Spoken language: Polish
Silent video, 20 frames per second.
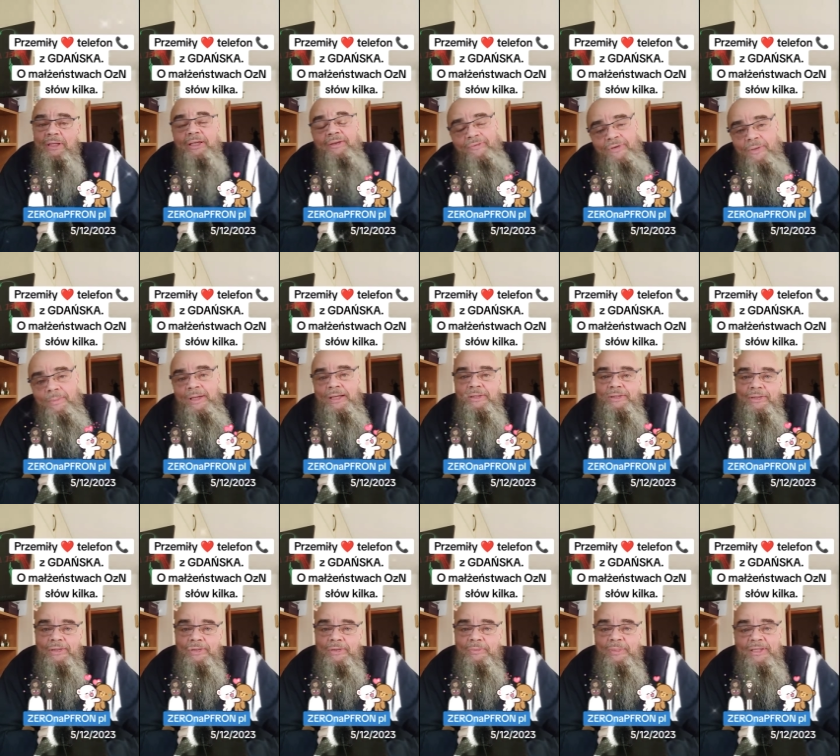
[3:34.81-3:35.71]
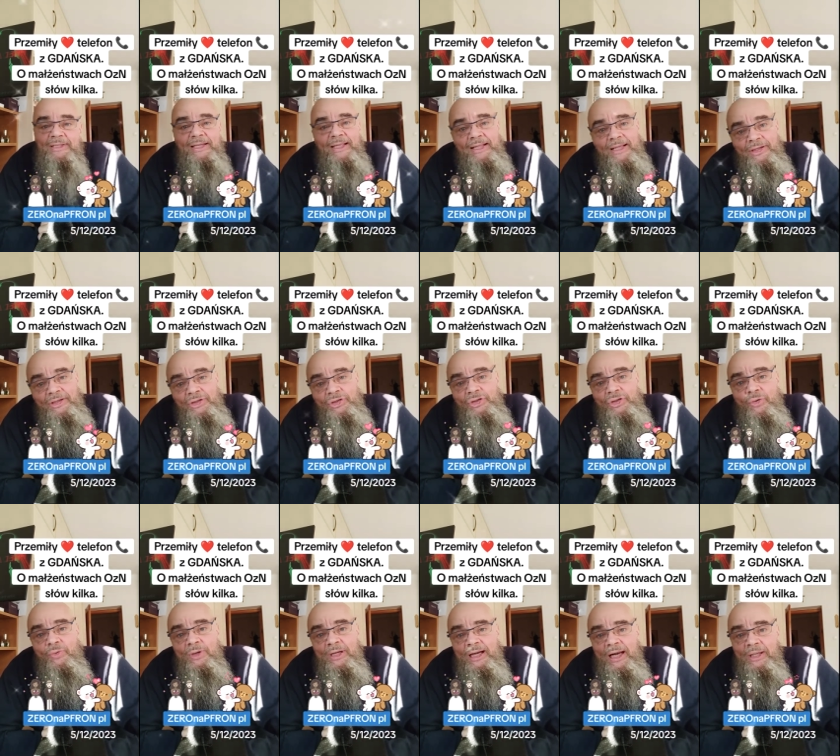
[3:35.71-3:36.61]
I wyobraźcie sobie, za
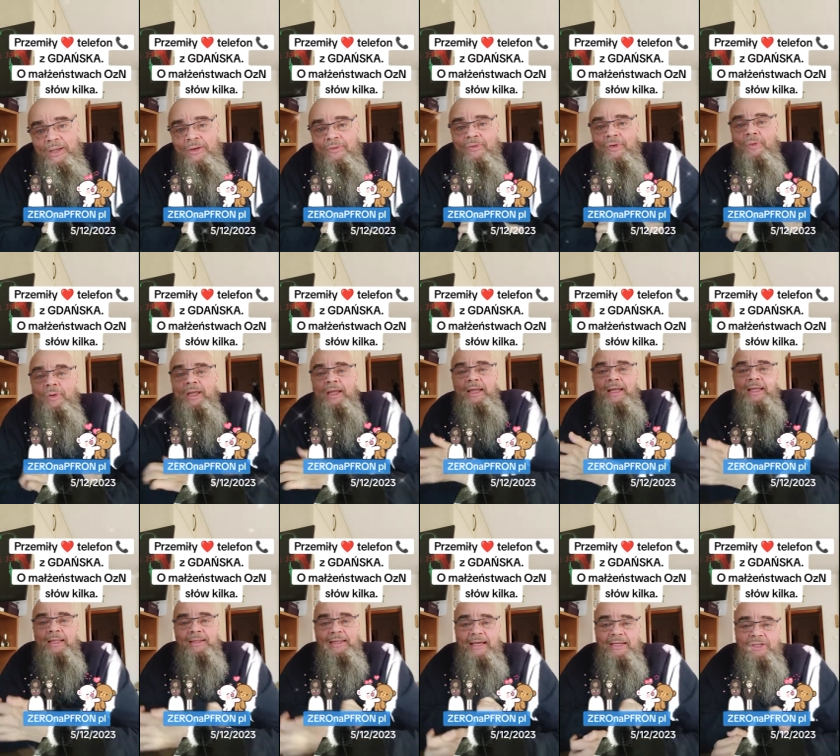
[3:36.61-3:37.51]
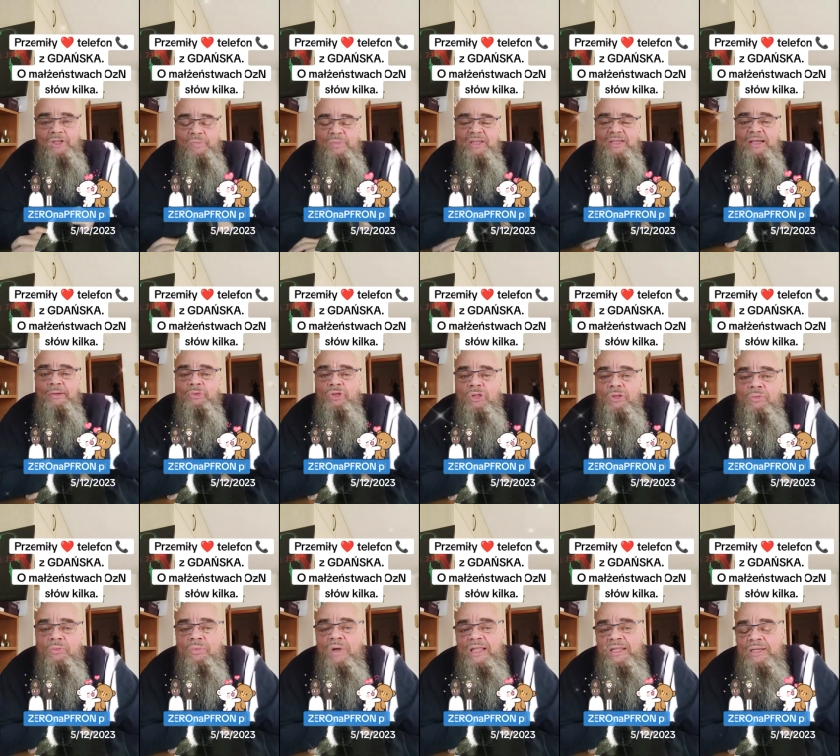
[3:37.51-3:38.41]
najniższą krajową tak sobie
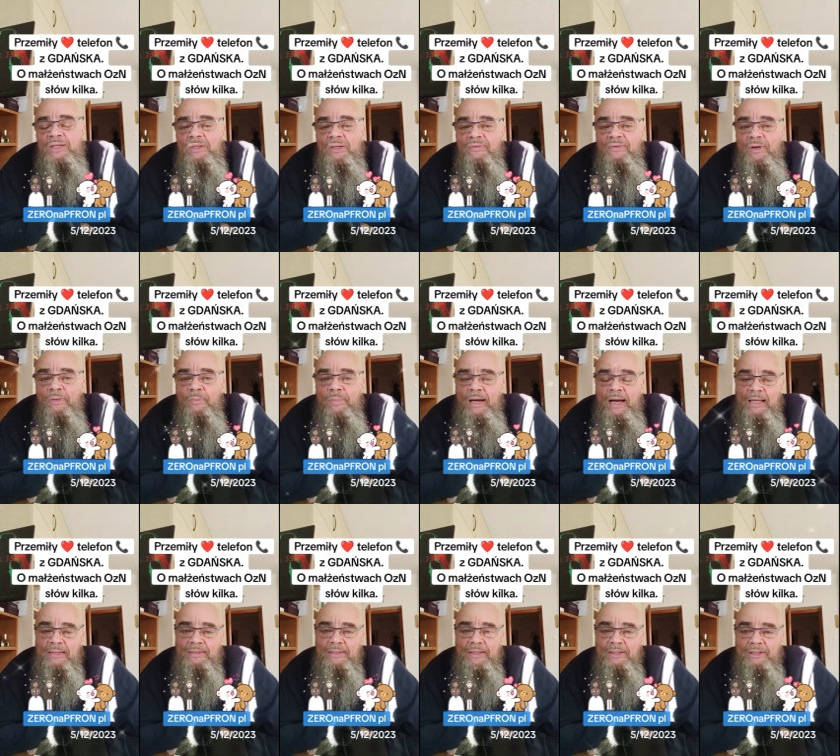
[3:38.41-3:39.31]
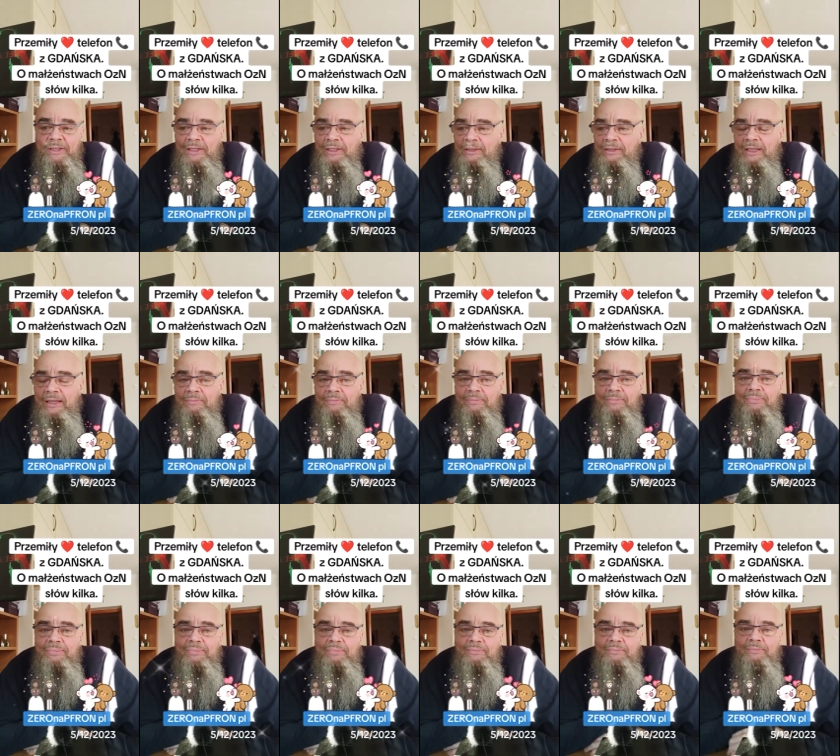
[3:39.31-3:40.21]
zautomatyzował pracę, że tam
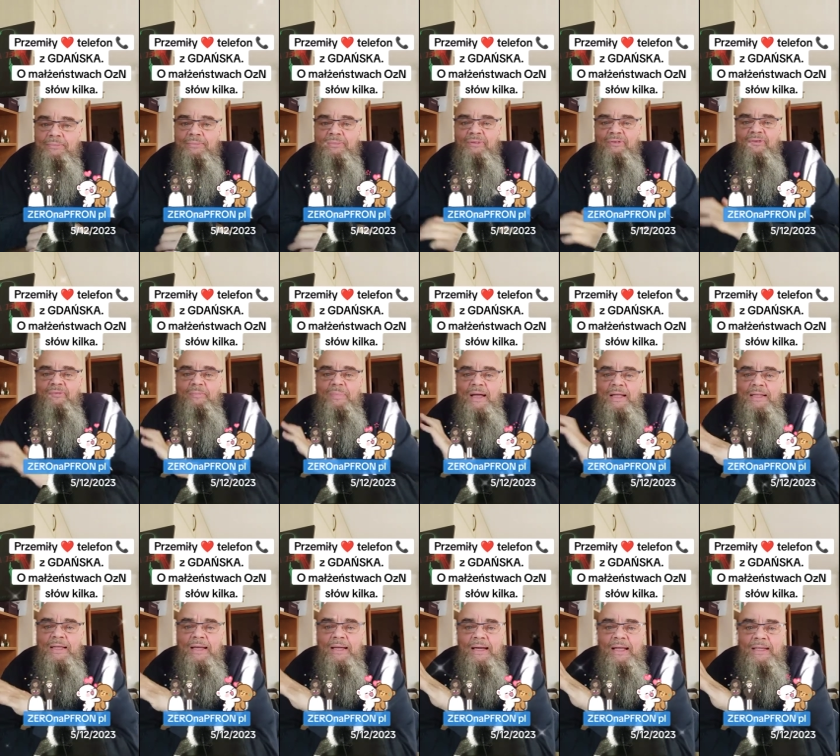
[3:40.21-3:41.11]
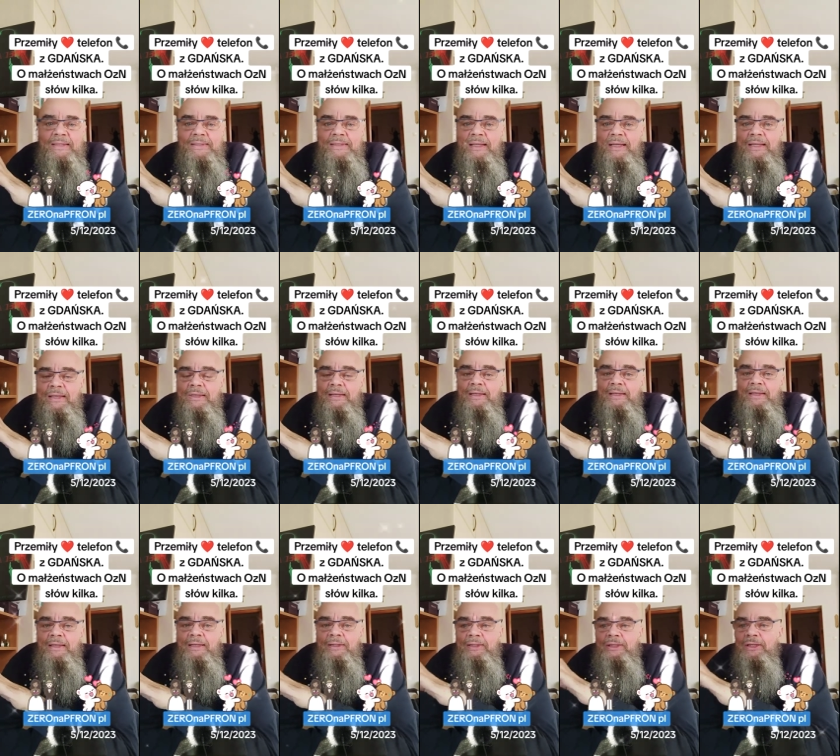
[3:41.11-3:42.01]
wpada raz na
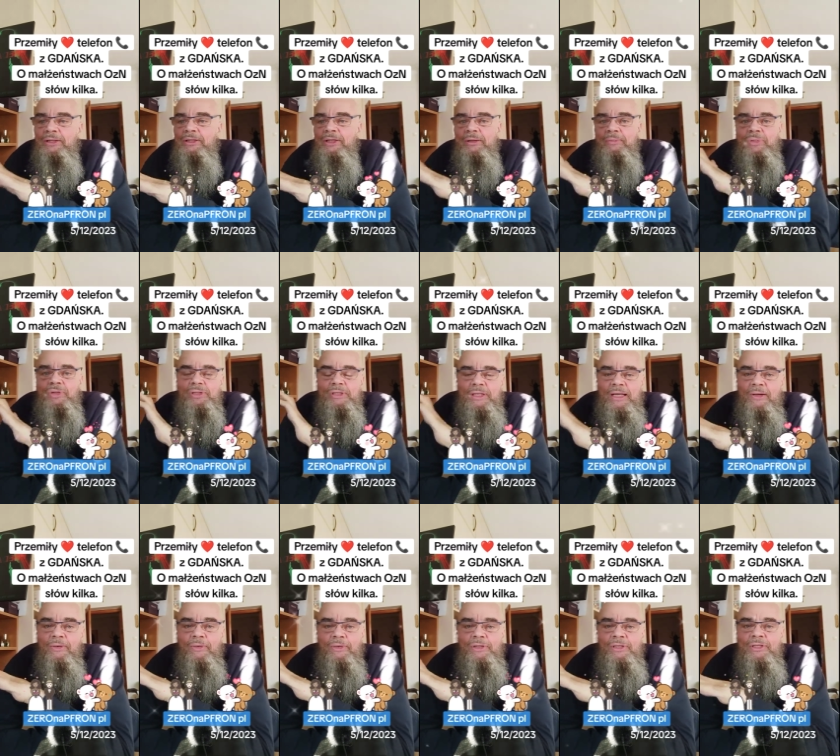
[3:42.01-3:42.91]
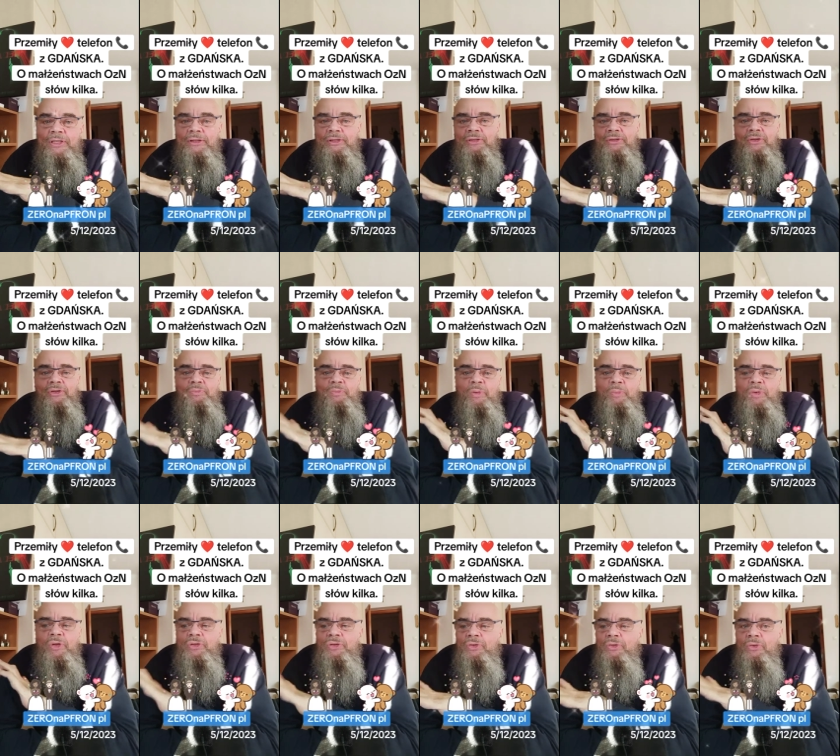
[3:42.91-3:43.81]
tydzień, może na godzinę czy coś, po
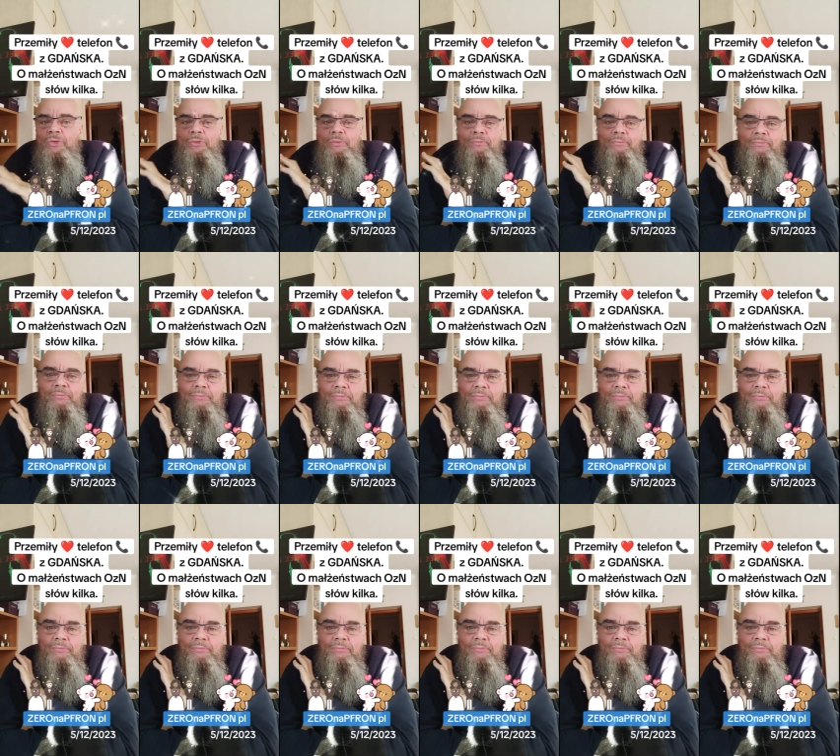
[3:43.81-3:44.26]
prostu